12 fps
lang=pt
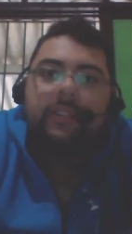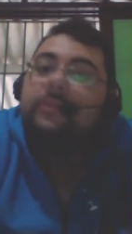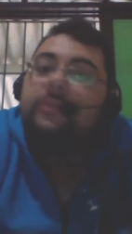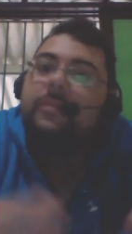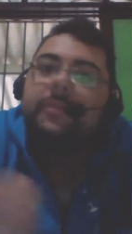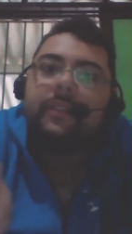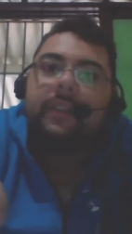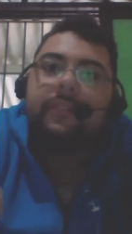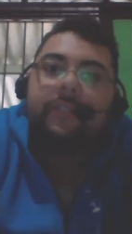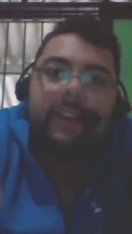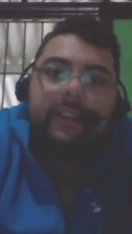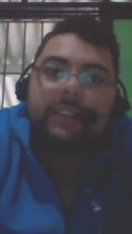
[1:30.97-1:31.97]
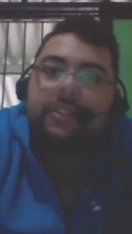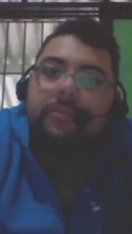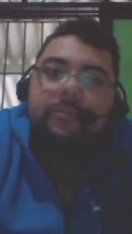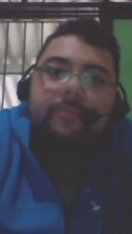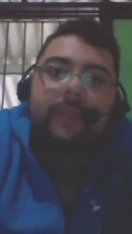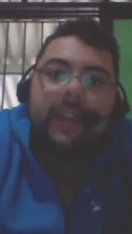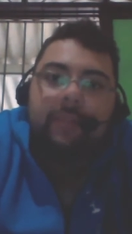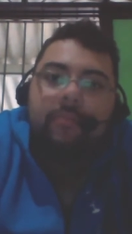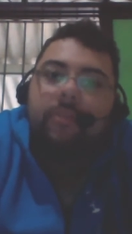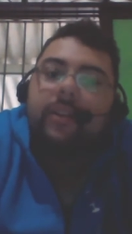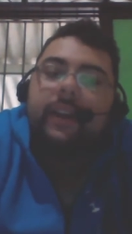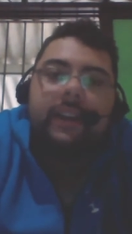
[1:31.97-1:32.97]
não vamos ver tio Ben
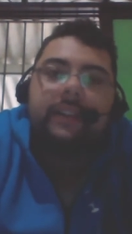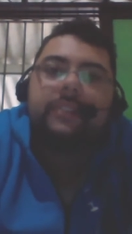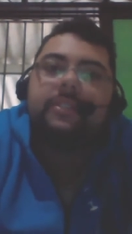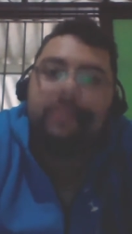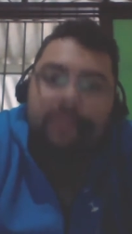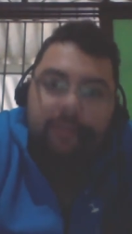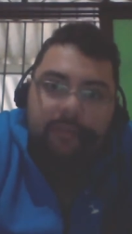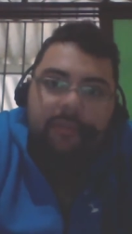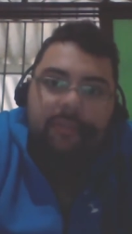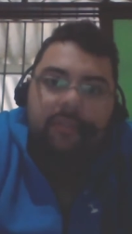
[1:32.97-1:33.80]
morrer de novo,